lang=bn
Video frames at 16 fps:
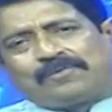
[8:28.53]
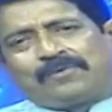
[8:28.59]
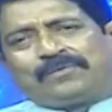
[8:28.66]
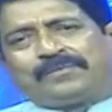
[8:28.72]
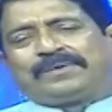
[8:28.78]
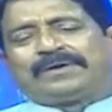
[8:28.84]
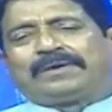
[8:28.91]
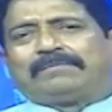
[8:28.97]

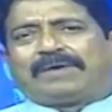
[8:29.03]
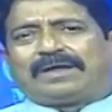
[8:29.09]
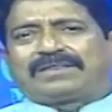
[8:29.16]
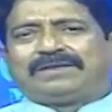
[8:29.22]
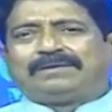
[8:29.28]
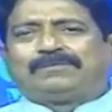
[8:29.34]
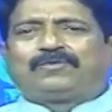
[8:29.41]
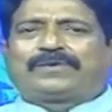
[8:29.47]
বলুন কি
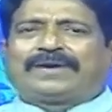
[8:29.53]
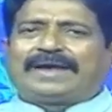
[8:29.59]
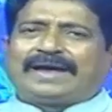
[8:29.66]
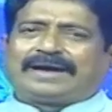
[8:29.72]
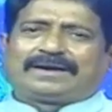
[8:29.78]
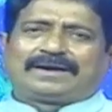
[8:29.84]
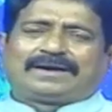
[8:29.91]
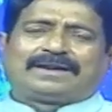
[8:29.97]
বাসি মুখে
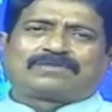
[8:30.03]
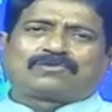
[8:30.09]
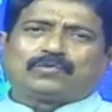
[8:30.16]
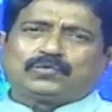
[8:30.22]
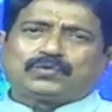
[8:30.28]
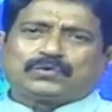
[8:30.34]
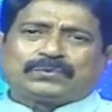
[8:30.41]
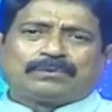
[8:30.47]
এক গ্লাস
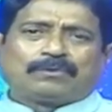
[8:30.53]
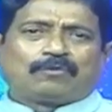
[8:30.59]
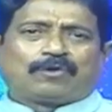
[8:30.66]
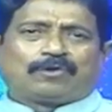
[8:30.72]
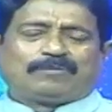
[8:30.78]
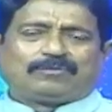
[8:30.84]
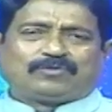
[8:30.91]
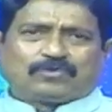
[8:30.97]
উষ্ণ
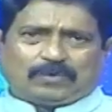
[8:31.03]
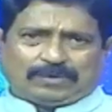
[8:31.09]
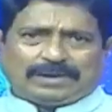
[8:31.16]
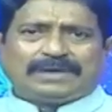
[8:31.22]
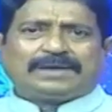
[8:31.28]
গরম জল